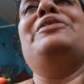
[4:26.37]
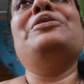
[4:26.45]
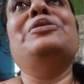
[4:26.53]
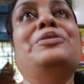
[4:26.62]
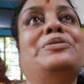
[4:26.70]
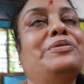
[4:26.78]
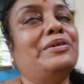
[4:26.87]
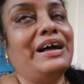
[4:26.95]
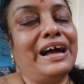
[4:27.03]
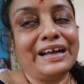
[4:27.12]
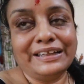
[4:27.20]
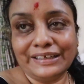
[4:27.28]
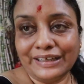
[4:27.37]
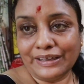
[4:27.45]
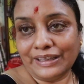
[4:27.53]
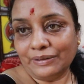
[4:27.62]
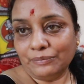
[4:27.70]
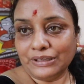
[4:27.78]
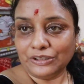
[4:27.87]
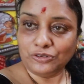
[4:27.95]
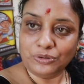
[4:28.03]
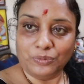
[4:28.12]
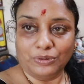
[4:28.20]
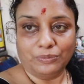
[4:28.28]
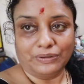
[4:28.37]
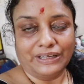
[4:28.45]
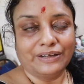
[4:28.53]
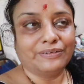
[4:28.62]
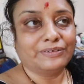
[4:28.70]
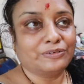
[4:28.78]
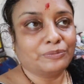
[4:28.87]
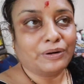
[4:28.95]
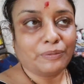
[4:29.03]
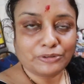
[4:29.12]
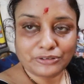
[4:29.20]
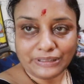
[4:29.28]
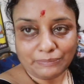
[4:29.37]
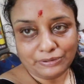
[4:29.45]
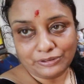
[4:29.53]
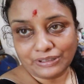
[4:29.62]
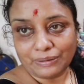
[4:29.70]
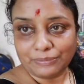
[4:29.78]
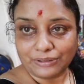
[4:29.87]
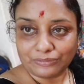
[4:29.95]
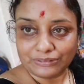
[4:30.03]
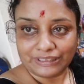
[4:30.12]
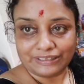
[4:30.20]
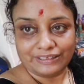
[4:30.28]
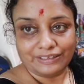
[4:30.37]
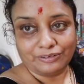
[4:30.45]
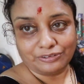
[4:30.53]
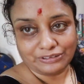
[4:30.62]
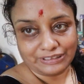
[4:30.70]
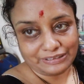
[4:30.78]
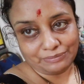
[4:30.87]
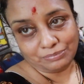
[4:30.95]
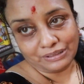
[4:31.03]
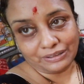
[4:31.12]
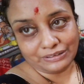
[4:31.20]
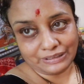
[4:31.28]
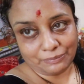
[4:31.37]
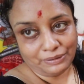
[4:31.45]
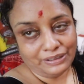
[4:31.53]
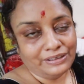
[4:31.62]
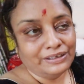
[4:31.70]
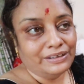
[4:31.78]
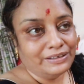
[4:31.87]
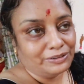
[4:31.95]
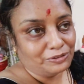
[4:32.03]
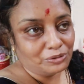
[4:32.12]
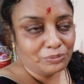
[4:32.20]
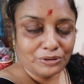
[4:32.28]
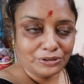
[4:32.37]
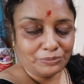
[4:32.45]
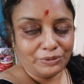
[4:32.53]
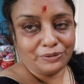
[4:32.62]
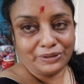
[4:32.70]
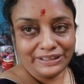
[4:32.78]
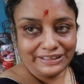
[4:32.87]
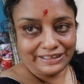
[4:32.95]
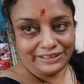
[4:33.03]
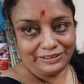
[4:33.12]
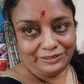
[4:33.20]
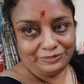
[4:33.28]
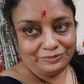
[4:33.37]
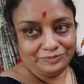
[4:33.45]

তো আগে থেকে এখানে আমি কিছুই বলবো না তোমরা অবশ্যই যে ভিডিওটা যাবে তখন সেই দিনে হয়তো সেই থিমটা যাবে তো তবুও তোমরা ওখানেই দেখে নিই